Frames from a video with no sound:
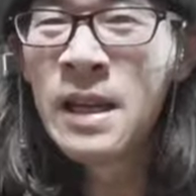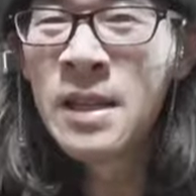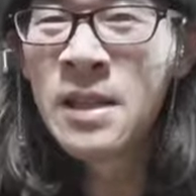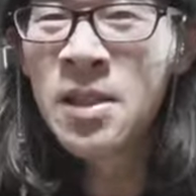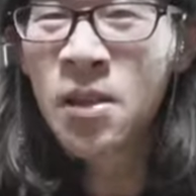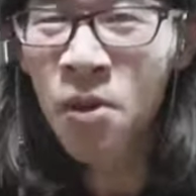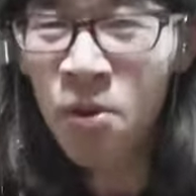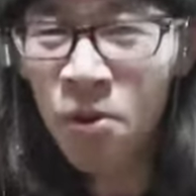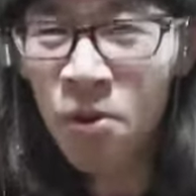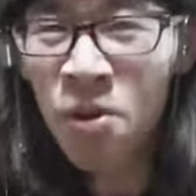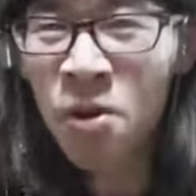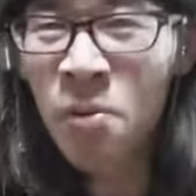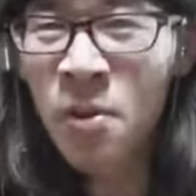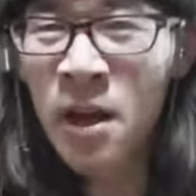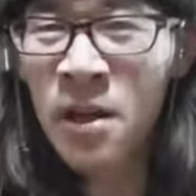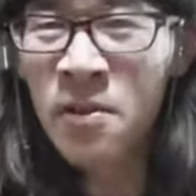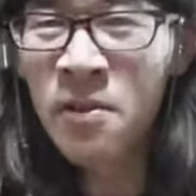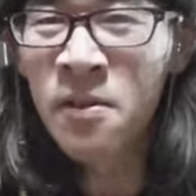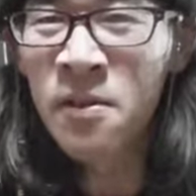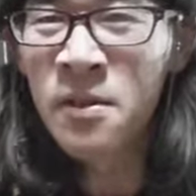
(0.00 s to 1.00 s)
そういうことも
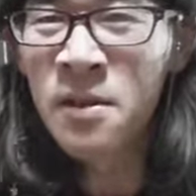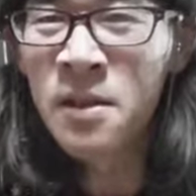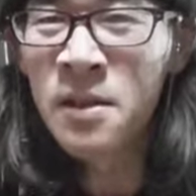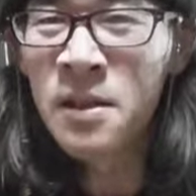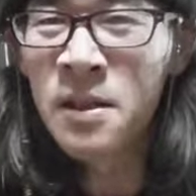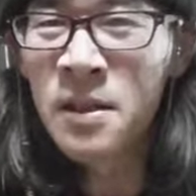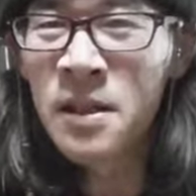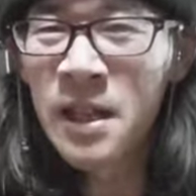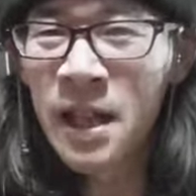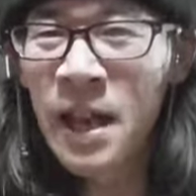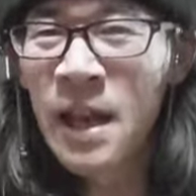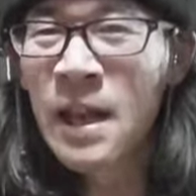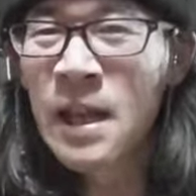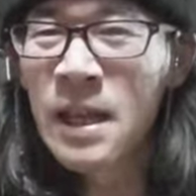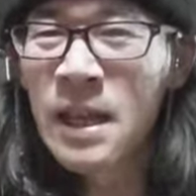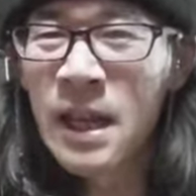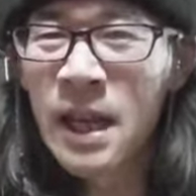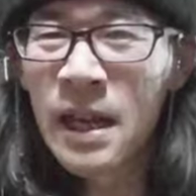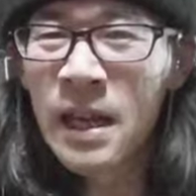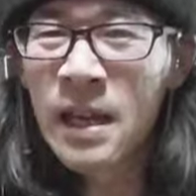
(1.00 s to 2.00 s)
あのね
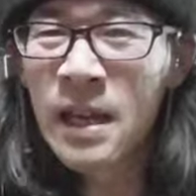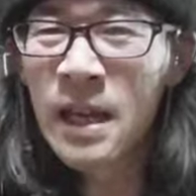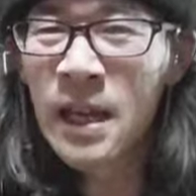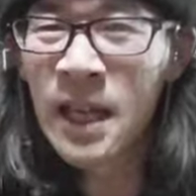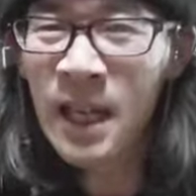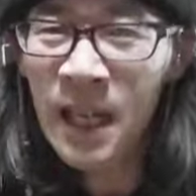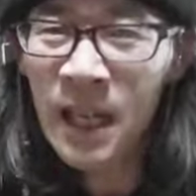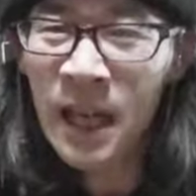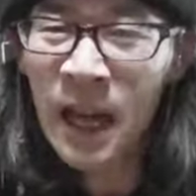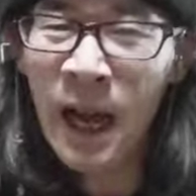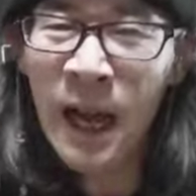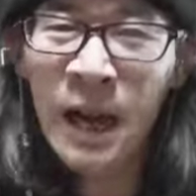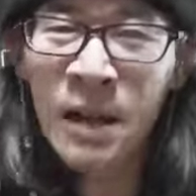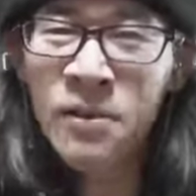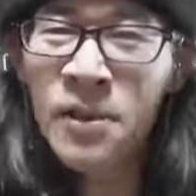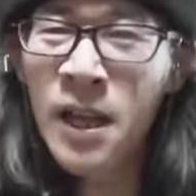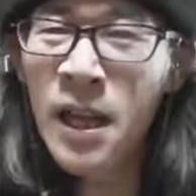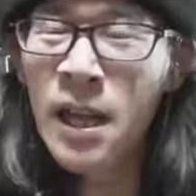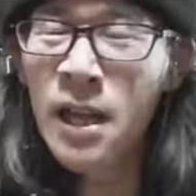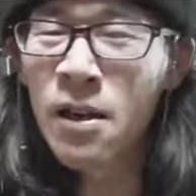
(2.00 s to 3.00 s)
非科
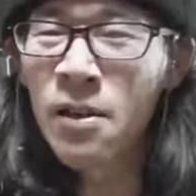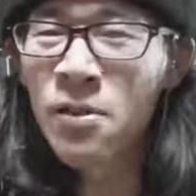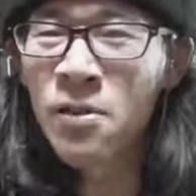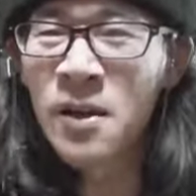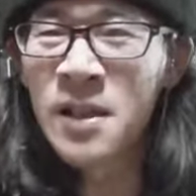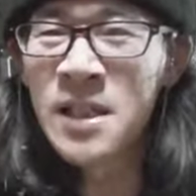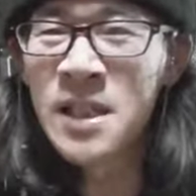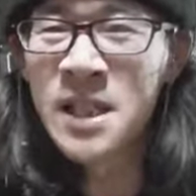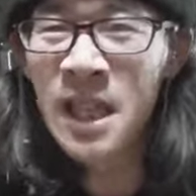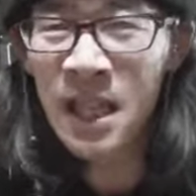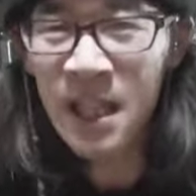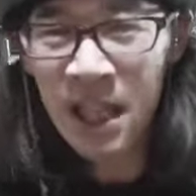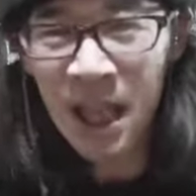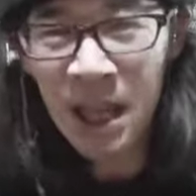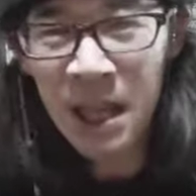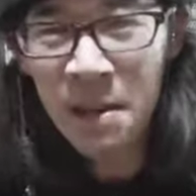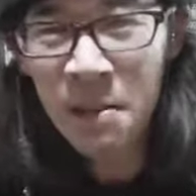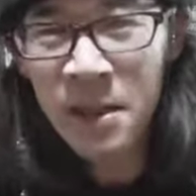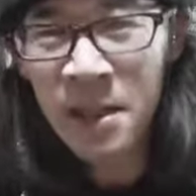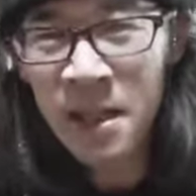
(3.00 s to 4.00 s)
学的なことは絶
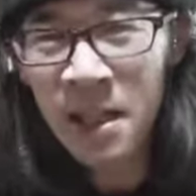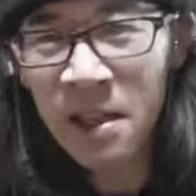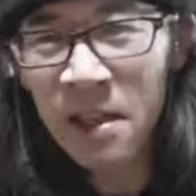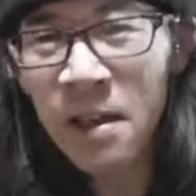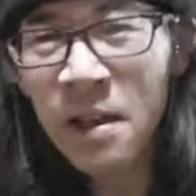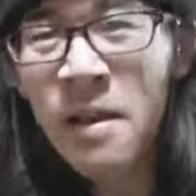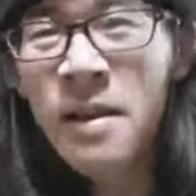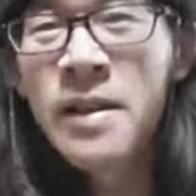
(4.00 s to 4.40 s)
対言えません。